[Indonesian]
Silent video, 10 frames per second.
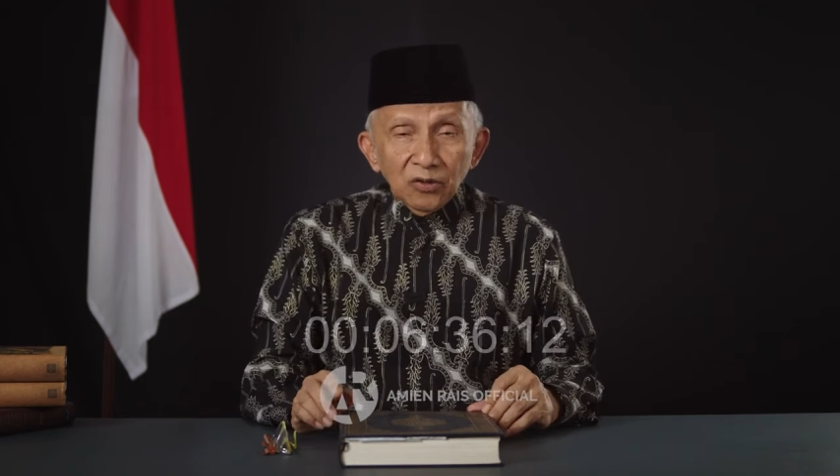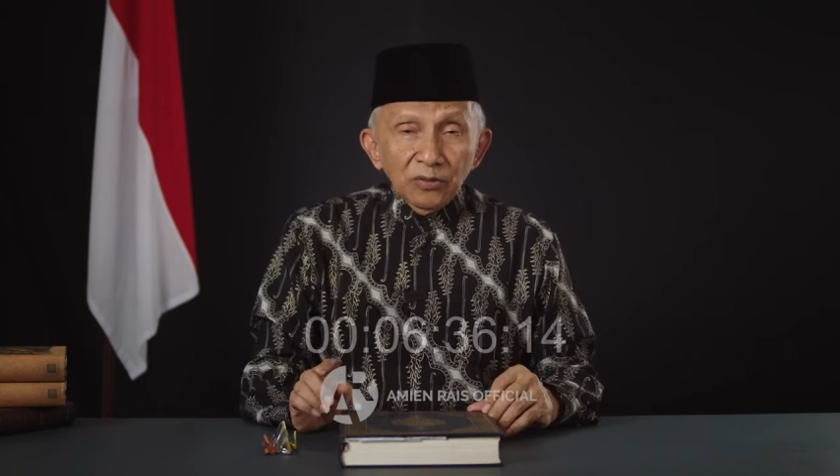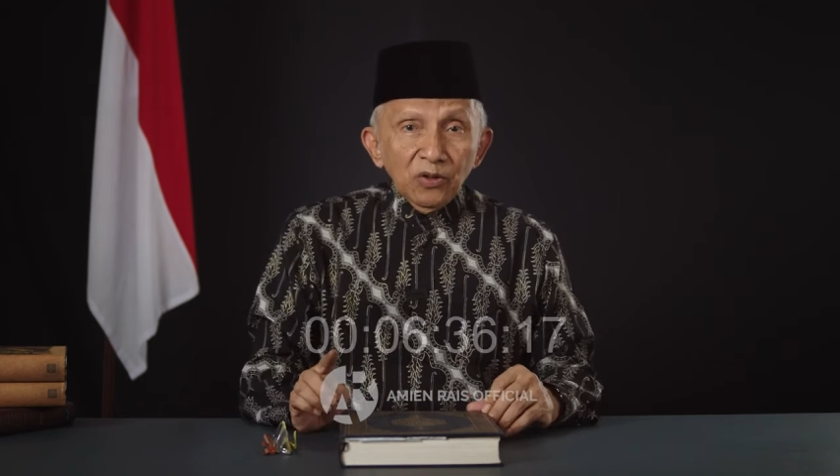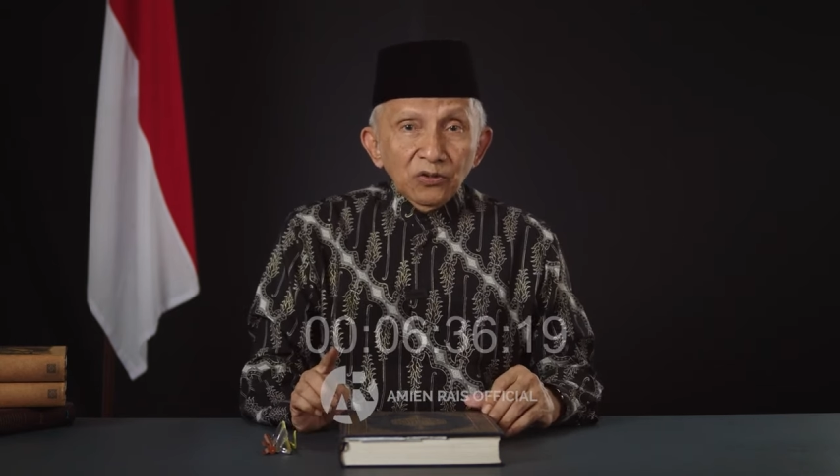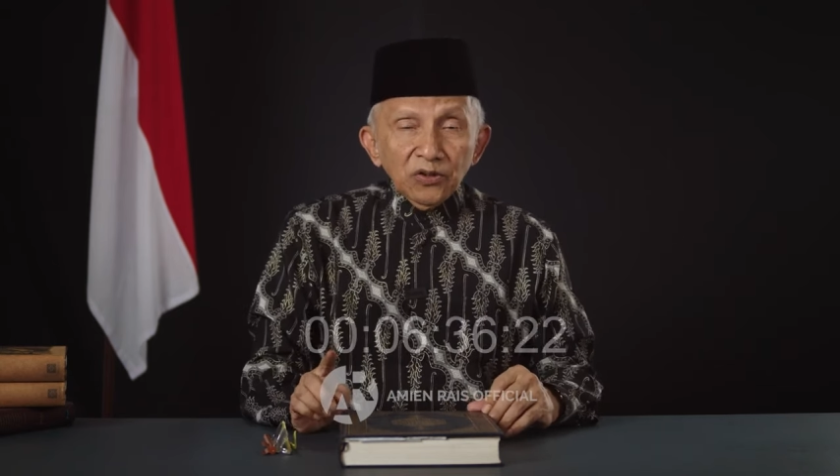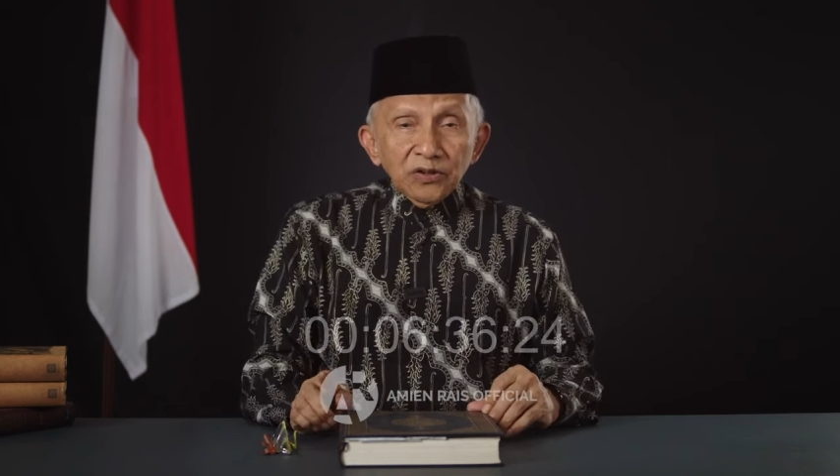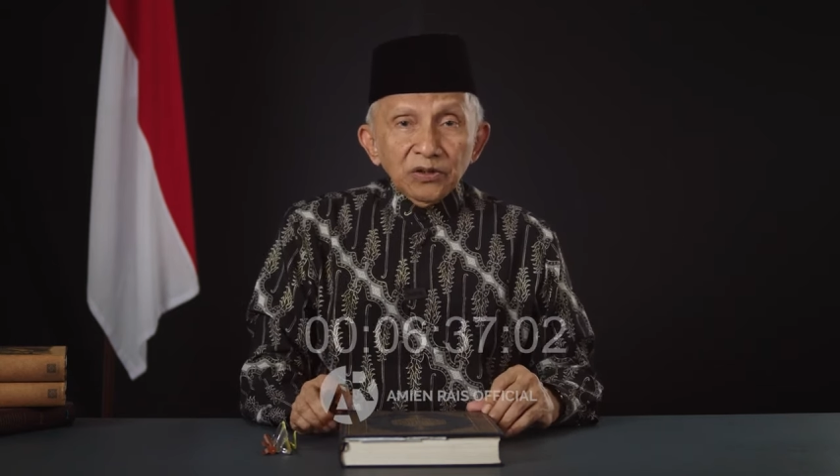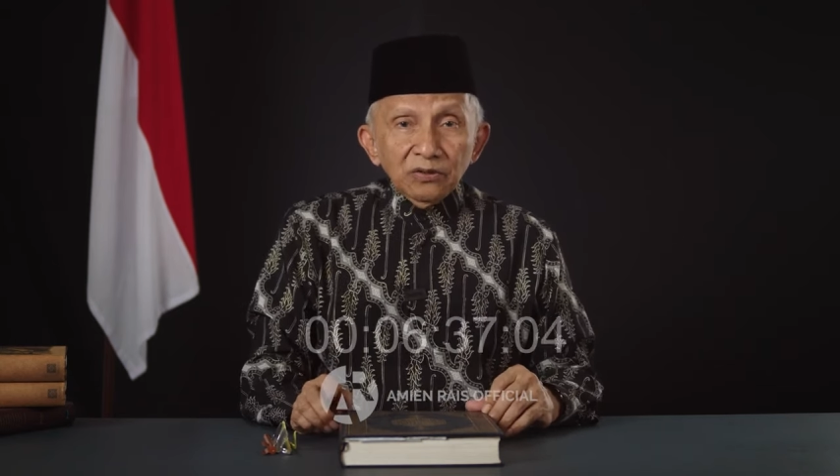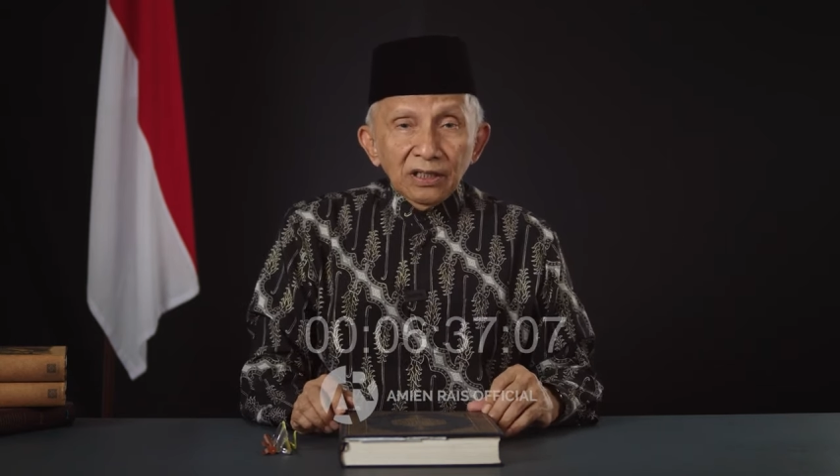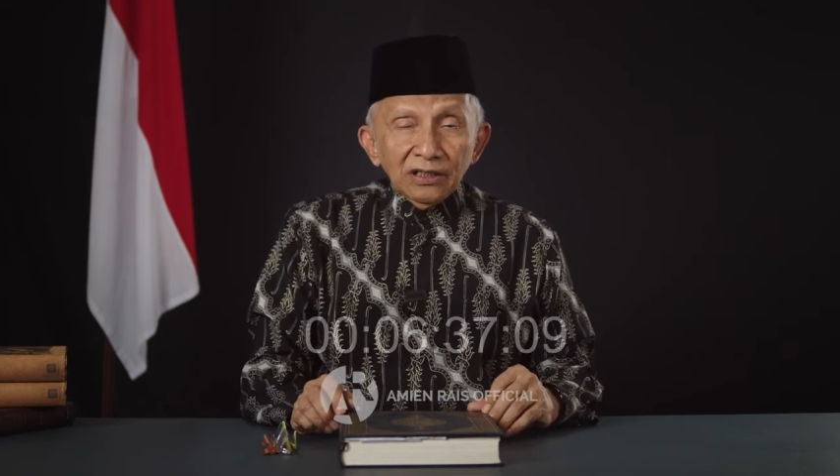otonomi khusus itu